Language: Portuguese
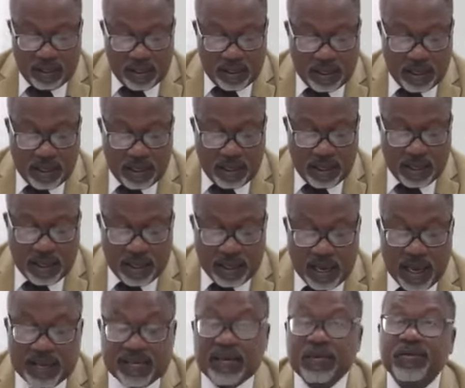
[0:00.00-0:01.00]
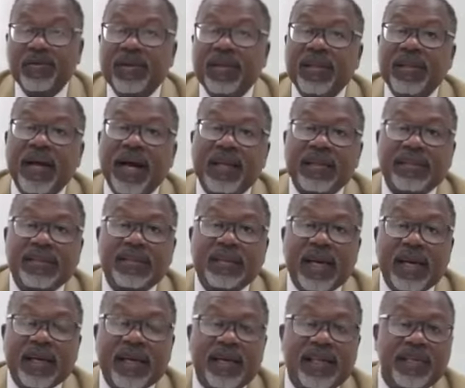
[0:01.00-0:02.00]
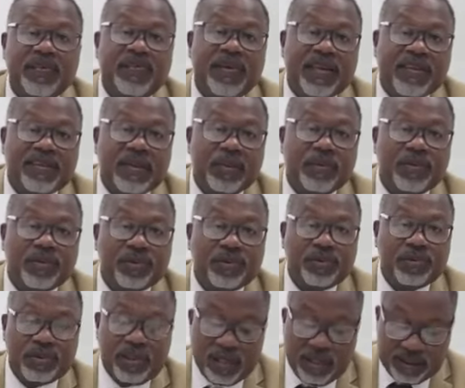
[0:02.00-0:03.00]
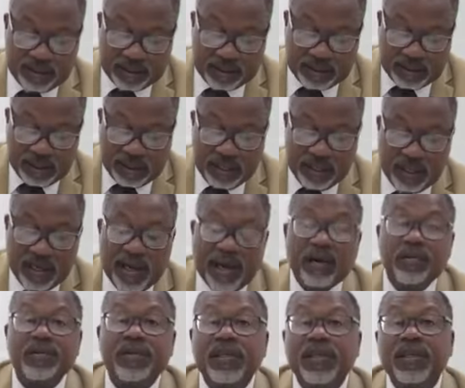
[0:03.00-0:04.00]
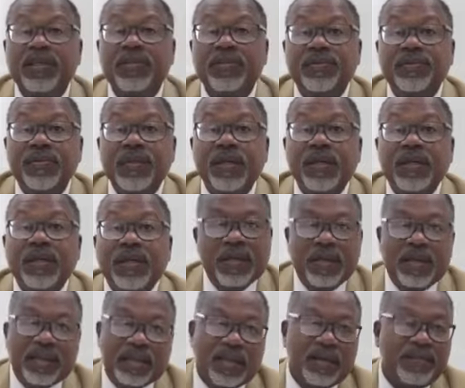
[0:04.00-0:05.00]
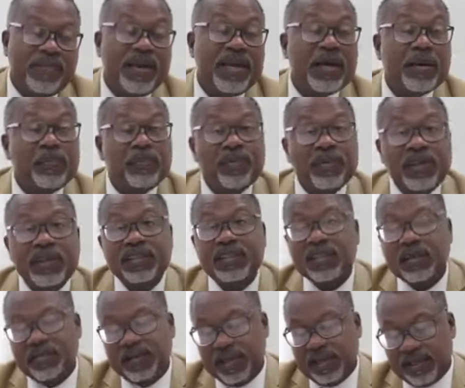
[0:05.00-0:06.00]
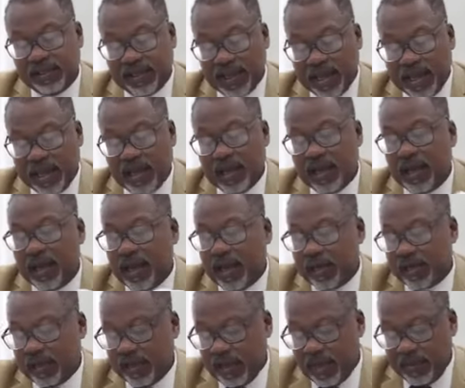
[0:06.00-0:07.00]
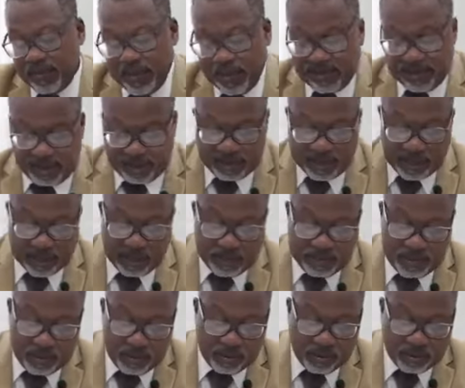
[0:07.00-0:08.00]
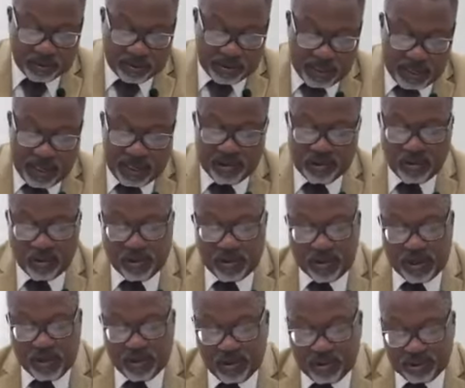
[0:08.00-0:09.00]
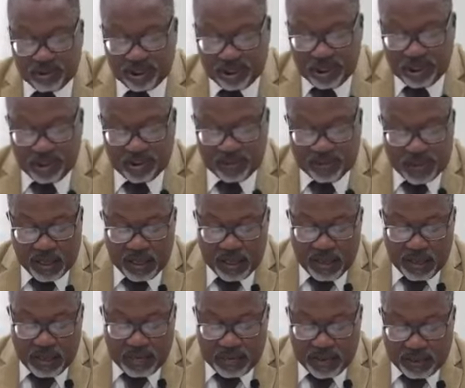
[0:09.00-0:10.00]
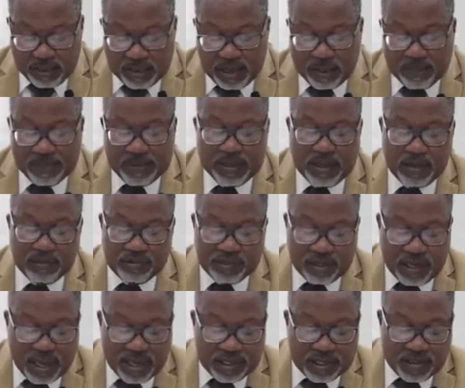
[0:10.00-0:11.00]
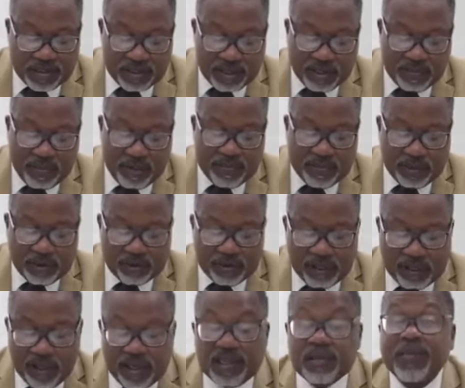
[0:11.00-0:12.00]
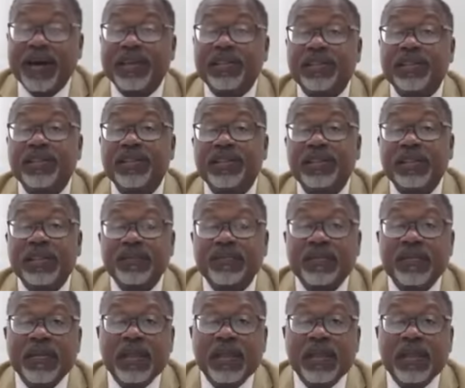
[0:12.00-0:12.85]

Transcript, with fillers: é, as autoridades aqui de Piaçaba Sul têm se reunido, também a Polícia Militar, aqui representada pelo Tenente Coronel Coutinho, pelo Capitão Gécio e também pelo Tenente Batista,